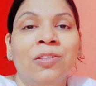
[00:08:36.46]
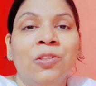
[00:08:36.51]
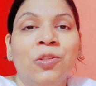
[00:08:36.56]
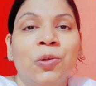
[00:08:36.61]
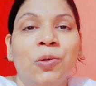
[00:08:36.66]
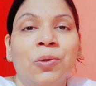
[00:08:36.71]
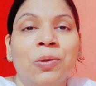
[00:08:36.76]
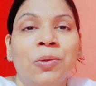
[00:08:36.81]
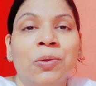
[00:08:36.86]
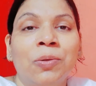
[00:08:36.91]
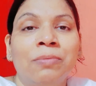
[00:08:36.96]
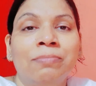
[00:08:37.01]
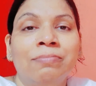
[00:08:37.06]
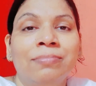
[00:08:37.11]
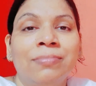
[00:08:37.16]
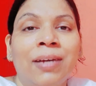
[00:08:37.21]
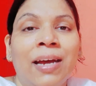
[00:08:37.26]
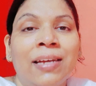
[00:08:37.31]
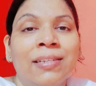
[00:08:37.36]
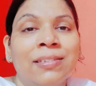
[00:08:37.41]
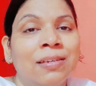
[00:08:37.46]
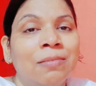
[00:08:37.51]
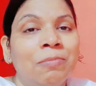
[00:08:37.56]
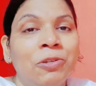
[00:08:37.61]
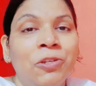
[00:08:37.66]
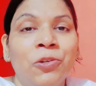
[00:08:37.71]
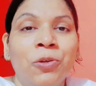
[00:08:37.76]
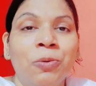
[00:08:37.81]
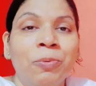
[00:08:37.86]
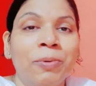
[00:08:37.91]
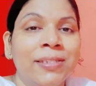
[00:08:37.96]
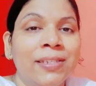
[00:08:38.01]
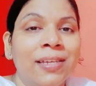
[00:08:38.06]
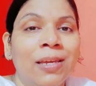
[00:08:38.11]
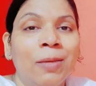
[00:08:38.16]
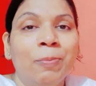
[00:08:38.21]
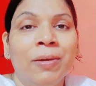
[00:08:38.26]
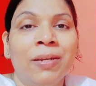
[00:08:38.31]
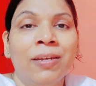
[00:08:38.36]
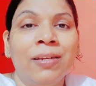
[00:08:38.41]
तो आज के वीडियो को बस
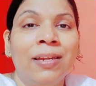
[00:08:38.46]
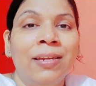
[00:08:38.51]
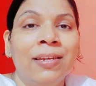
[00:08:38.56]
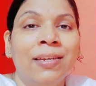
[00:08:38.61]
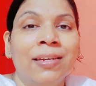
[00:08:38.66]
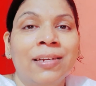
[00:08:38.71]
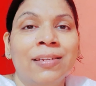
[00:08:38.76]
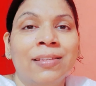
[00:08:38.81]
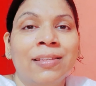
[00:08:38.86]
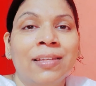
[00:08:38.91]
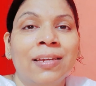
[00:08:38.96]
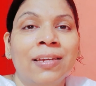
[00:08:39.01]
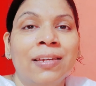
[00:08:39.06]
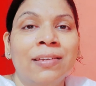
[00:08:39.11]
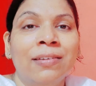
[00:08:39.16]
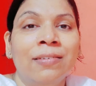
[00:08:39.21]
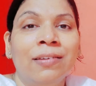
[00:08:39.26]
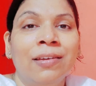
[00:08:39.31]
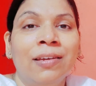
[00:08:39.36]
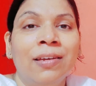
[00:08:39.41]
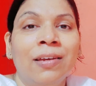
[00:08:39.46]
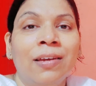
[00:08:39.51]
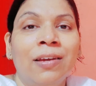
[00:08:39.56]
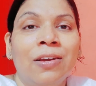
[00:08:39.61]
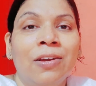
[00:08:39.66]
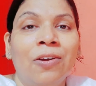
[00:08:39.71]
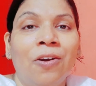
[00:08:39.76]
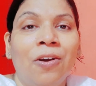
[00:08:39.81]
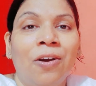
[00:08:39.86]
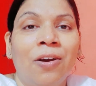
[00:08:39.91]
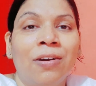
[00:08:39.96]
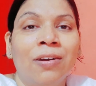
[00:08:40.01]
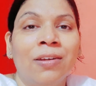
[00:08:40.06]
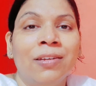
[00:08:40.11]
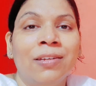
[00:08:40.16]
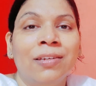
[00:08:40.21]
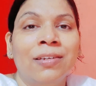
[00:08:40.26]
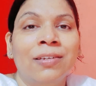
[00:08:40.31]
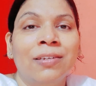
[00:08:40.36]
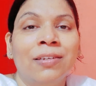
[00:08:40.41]
यहीं पर इन करते हैं
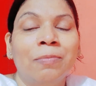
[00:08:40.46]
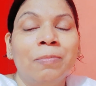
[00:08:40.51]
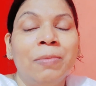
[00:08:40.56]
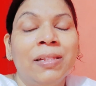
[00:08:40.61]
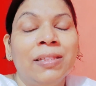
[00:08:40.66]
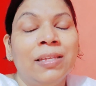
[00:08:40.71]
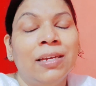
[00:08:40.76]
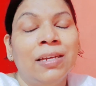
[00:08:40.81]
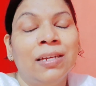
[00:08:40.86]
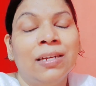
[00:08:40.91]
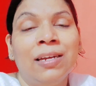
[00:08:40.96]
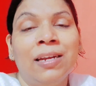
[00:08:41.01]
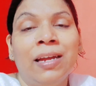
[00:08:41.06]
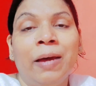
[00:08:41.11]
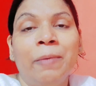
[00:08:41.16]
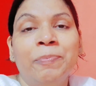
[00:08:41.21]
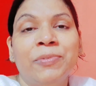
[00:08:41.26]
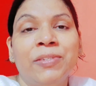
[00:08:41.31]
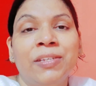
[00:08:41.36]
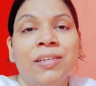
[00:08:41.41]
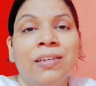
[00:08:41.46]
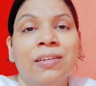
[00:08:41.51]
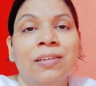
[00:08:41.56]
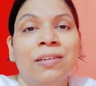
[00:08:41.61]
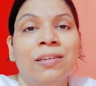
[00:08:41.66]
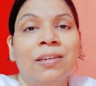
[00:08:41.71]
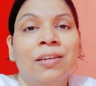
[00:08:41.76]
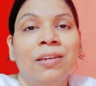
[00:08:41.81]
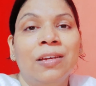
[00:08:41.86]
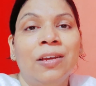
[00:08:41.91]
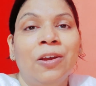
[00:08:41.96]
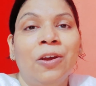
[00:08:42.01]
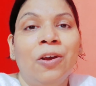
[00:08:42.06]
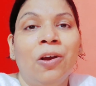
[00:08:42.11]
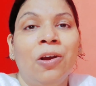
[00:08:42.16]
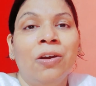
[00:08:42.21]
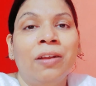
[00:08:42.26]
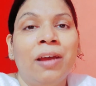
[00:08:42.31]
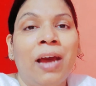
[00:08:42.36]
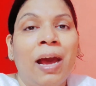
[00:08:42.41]
और मिलते हैं कल आपसे
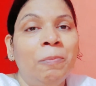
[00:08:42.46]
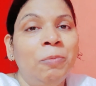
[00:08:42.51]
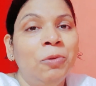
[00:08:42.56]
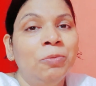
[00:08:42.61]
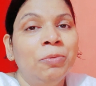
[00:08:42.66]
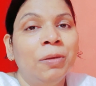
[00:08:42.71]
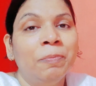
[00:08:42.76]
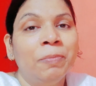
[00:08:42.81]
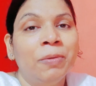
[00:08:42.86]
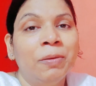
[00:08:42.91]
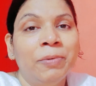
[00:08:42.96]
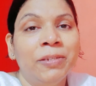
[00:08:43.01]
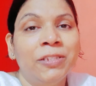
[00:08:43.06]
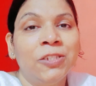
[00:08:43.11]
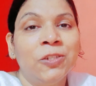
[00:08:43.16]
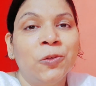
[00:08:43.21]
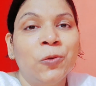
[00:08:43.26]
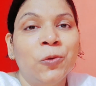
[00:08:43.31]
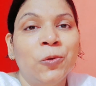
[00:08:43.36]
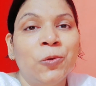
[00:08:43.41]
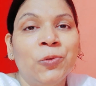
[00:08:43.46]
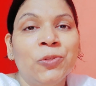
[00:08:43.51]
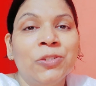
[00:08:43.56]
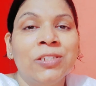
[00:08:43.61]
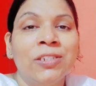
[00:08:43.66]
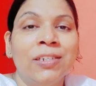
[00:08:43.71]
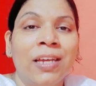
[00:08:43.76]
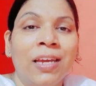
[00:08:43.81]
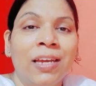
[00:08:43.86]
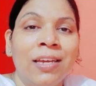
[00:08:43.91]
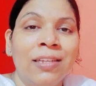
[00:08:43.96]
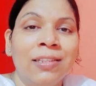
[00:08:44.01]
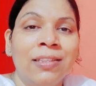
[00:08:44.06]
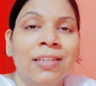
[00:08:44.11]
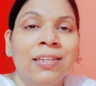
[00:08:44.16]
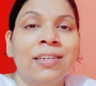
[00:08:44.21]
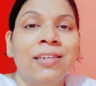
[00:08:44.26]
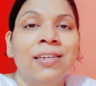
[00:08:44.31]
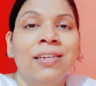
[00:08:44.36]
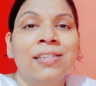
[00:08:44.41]
और आप लोग भी अपने बच्चों को कुछ नए
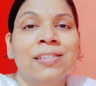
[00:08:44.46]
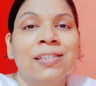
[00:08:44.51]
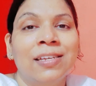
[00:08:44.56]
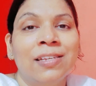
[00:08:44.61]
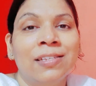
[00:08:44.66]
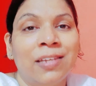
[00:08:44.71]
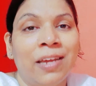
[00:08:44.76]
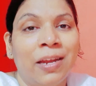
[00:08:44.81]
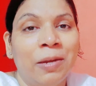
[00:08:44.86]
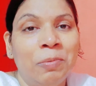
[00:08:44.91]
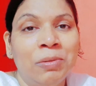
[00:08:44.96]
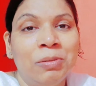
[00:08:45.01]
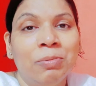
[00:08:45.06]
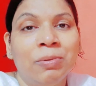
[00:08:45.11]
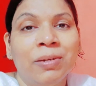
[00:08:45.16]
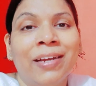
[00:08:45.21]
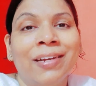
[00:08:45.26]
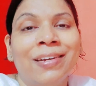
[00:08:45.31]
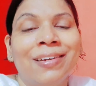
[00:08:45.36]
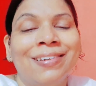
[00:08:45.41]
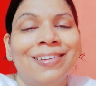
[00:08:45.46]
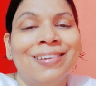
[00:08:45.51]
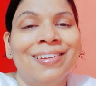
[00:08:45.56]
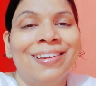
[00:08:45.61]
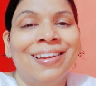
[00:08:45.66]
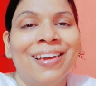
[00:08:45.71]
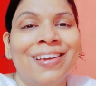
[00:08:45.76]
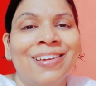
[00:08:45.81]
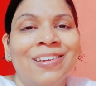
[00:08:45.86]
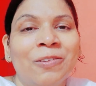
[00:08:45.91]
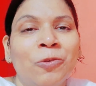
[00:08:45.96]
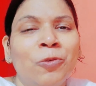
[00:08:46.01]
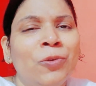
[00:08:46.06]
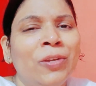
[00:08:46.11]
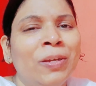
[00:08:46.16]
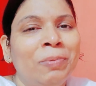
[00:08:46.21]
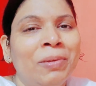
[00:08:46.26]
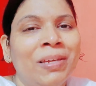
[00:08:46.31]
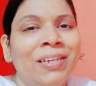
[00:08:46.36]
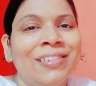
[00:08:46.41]
तरीके से सैंडविच बनाकर खिलाएं
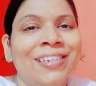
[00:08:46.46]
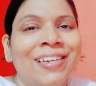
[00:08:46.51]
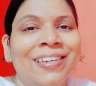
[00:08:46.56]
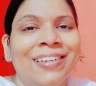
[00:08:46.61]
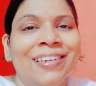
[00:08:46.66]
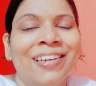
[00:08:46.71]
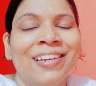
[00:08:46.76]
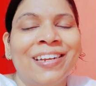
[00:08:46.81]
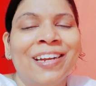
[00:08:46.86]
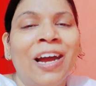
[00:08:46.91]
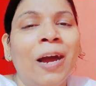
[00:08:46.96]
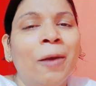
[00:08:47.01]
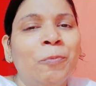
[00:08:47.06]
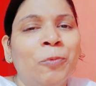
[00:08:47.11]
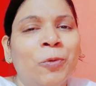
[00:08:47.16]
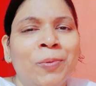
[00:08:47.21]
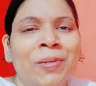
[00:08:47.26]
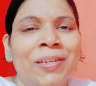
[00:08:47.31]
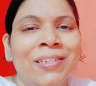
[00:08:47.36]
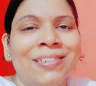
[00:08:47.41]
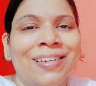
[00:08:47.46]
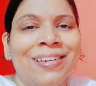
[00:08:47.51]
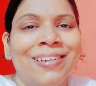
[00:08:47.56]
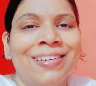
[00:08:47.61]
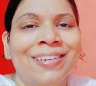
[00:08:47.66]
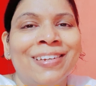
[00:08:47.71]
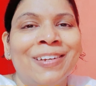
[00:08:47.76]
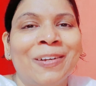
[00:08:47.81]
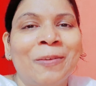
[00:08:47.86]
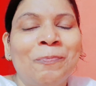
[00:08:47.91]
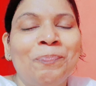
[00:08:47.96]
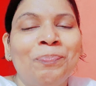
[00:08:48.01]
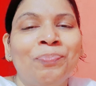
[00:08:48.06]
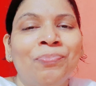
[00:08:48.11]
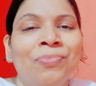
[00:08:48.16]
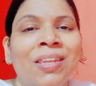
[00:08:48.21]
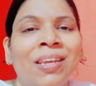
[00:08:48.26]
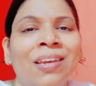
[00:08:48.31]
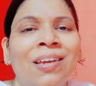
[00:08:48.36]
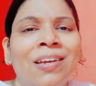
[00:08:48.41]
उन्हें भी अच्छा लगेगा आपको भी अच्छा लगेगा
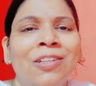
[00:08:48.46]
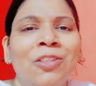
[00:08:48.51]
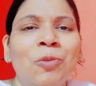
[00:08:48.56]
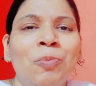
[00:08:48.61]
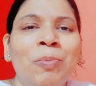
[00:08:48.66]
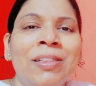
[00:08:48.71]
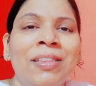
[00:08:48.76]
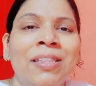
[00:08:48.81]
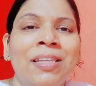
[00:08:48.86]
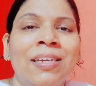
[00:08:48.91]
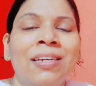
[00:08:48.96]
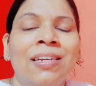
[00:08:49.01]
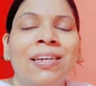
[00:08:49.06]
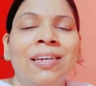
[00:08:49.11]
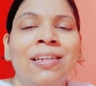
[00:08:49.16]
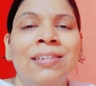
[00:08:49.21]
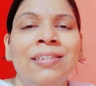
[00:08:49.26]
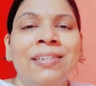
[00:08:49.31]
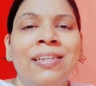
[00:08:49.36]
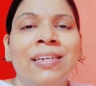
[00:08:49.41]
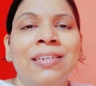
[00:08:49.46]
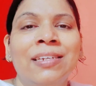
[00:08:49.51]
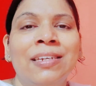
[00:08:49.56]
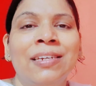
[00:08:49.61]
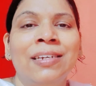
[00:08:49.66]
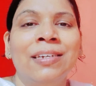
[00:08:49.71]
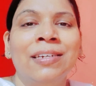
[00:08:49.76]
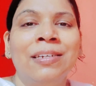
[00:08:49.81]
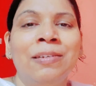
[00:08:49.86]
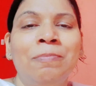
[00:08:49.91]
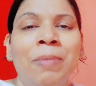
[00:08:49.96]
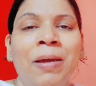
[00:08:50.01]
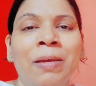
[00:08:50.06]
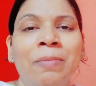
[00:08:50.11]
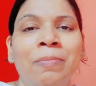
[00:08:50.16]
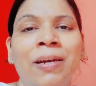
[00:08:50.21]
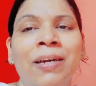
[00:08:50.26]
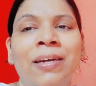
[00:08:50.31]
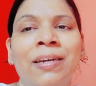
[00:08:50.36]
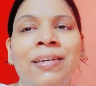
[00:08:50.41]
तो मिलते हैं कल टेक केयर बाय
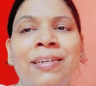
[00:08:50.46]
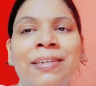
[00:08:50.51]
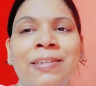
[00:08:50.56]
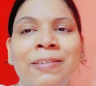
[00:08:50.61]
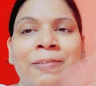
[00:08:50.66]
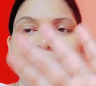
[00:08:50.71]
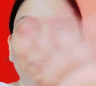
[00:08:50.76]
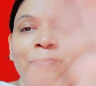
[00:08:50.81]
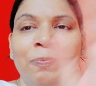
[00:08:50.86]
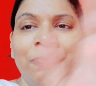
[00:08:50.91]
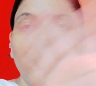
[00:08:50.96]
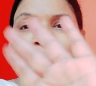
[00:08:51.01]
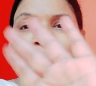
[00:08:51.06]
बाय